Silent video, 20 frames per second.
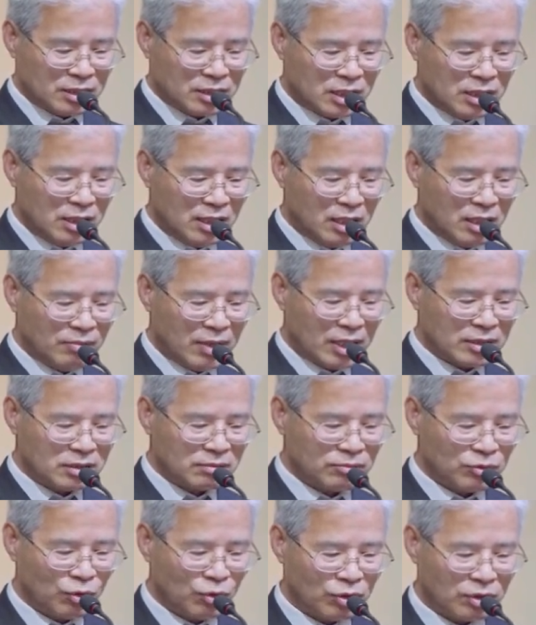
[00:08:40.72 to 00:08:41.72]
진리의
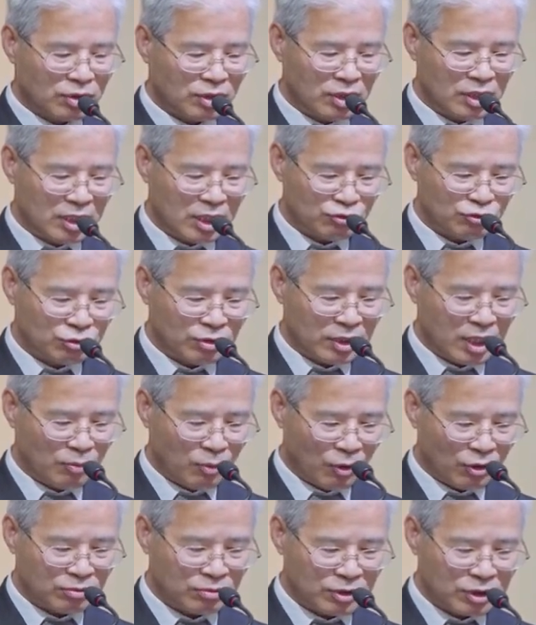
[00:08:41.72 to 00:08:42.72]
말씀 곧 너희의 구원의
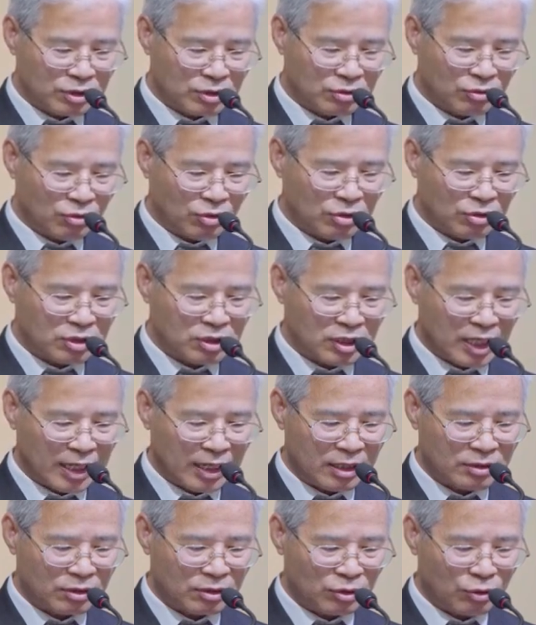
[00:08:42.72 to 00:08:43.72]
복음을 듣고 그
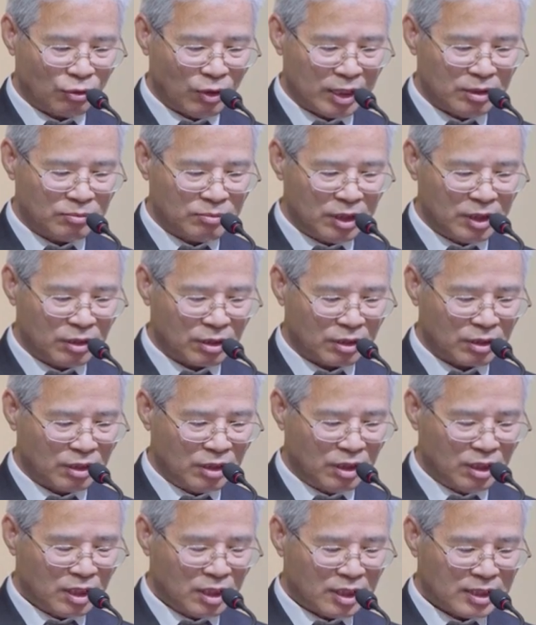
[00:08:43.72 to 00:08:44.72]
안에서 또한 믿어
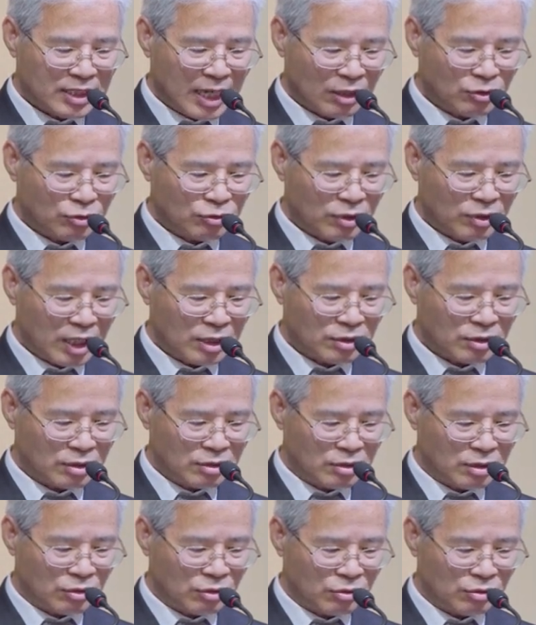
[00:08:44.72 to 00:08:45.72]
약속의
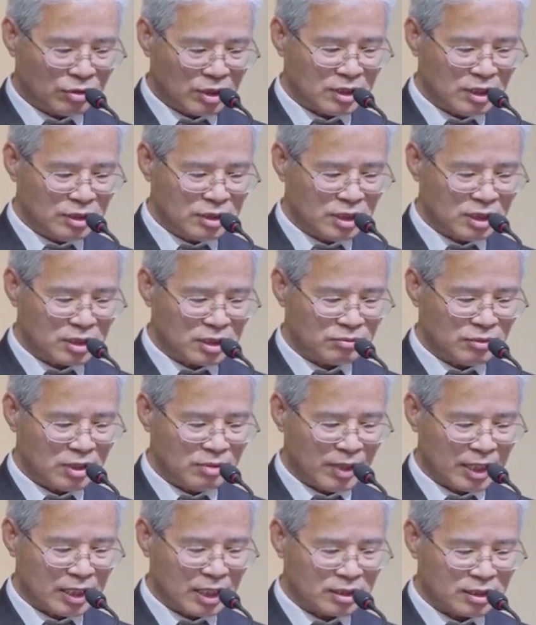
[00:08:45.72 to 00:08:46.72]
성령으로
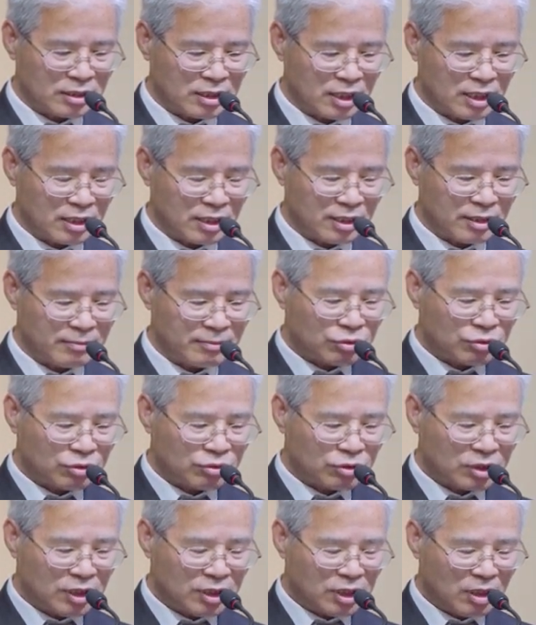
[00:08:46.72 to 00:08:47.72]
인치심을 받았으니
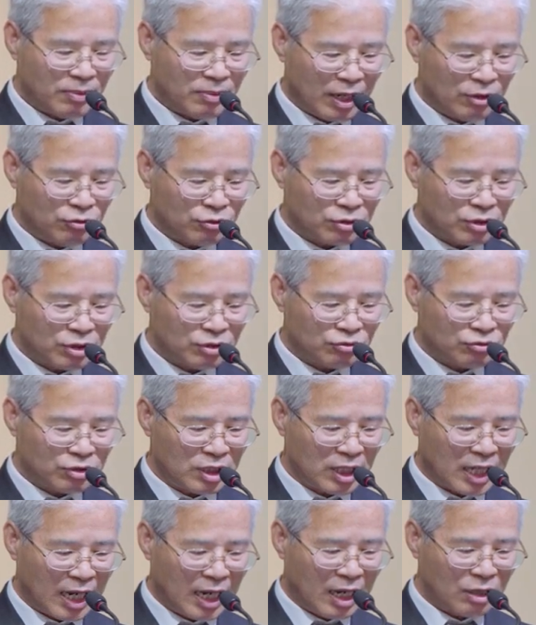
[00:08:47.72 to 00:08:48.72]
이제 바울은
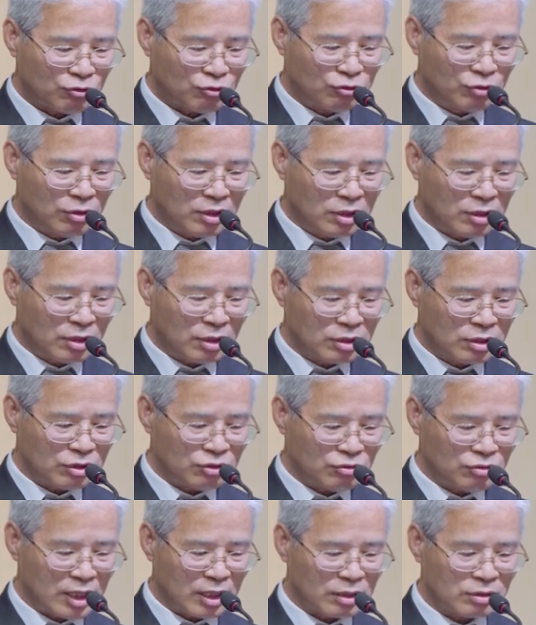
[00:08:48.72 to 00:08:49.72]
우리가 구원을
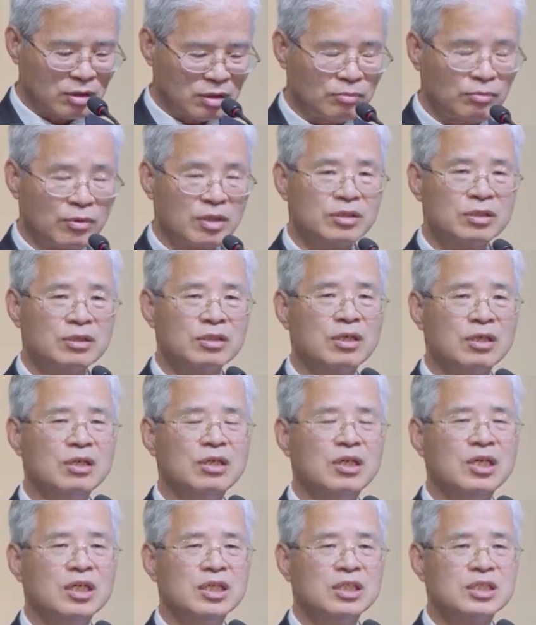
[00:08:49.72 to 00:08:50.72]
얻기 위해서
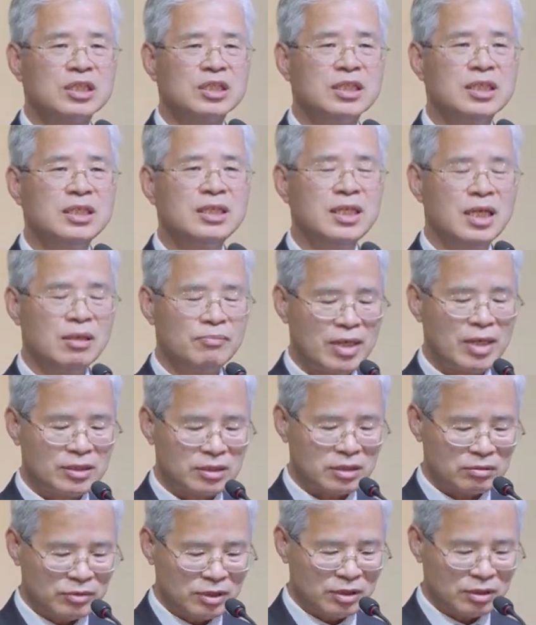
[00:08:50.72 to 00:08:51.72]
먼저 진리의
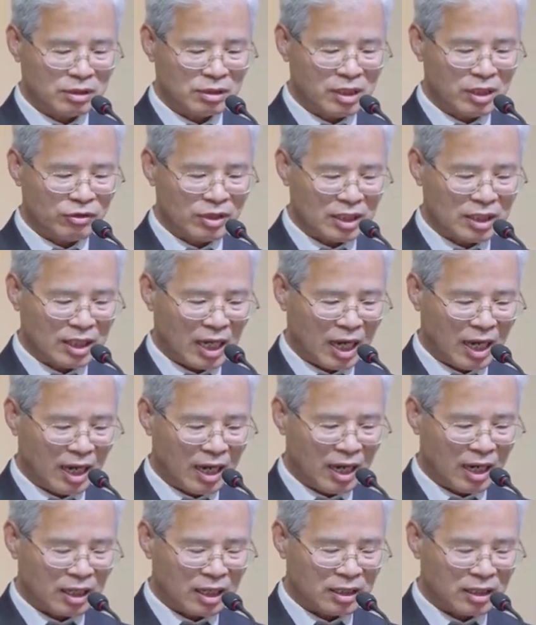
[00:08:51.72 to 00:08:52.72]
말씀을 들어야
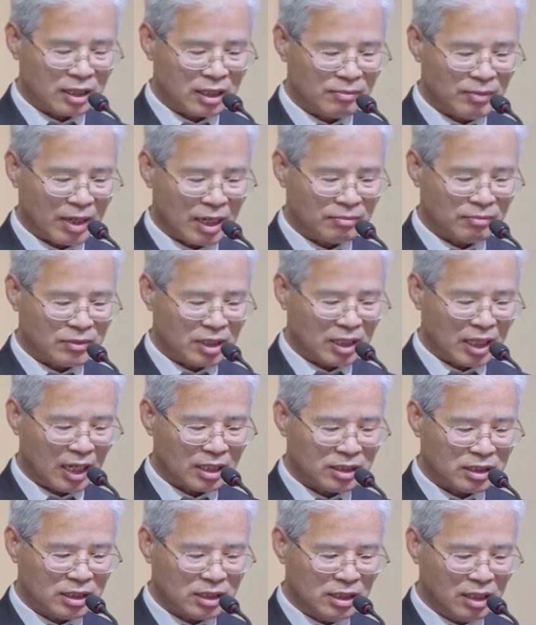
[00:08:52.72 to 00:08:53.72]
된다. 그렇게
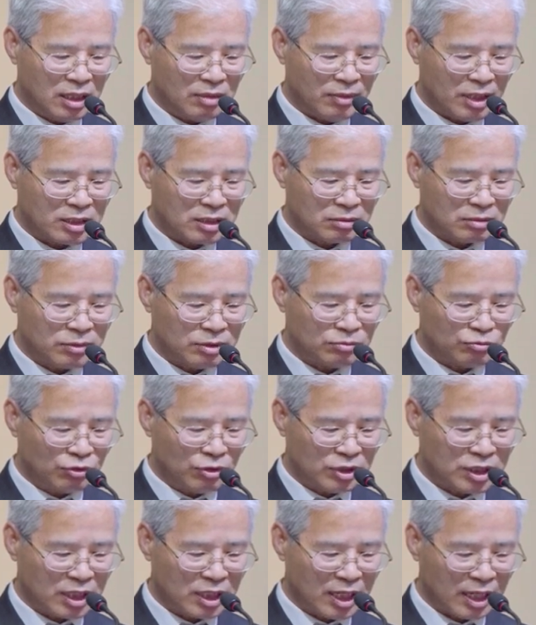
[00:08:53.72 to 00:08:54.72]
말합니다. 진리의 말씀은
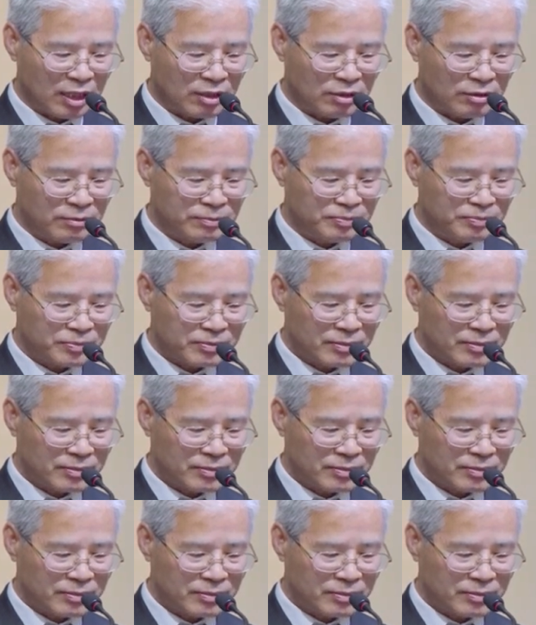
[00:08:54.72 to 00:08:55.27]
무엇인가요?